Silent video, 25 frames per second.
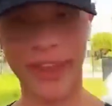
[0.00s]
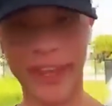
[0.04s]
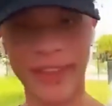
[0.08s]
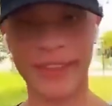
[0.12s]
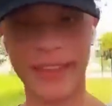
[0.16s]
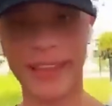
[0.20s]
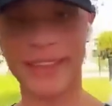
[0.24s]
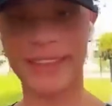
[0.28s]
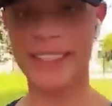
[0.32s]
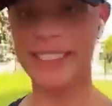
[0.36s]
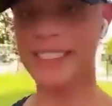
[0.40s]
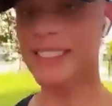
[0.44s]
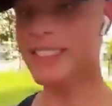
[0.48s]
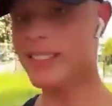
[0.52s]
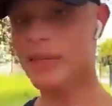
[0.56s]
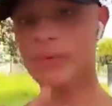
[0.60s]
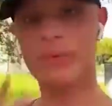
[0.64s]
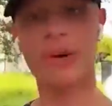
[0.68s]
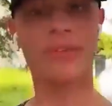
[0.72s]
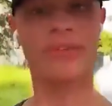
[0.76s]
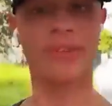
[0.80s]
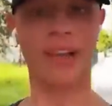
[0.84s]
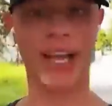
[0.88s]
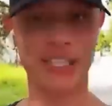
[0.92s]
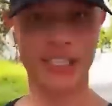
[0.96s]
думать, что
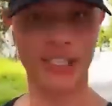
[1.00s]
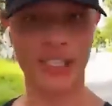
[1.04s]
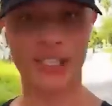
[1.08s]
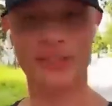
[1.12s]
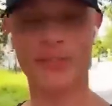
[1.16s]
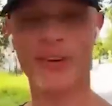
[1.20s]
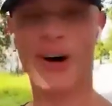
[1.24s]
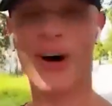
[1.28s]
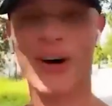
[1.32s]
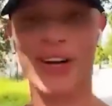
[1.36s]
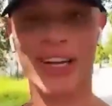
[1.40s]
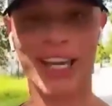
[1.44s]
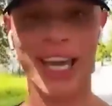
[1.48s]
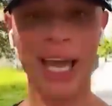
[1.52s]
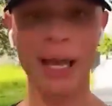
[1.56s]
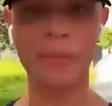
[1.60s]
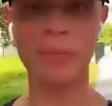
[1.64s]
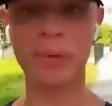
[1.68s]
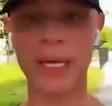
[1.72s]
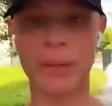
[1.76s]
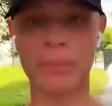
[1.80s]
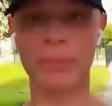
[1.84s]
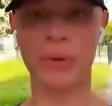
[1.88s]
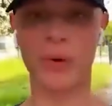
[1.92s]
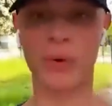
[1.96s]
это и есть геи,
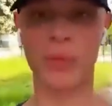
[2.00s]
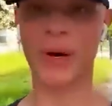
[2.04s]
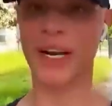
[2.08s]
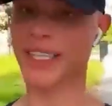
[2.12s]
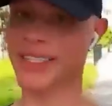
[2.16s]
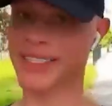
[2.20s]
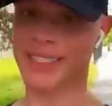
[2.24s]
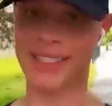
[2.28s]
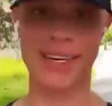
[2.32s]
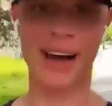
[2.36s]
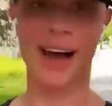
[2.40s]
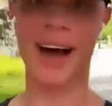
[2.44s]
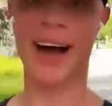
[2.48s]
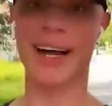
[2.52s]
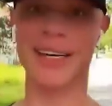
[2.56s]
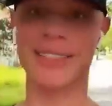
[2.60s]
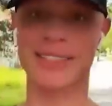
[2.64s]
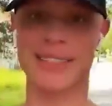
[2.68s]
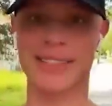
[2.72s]
а это не так.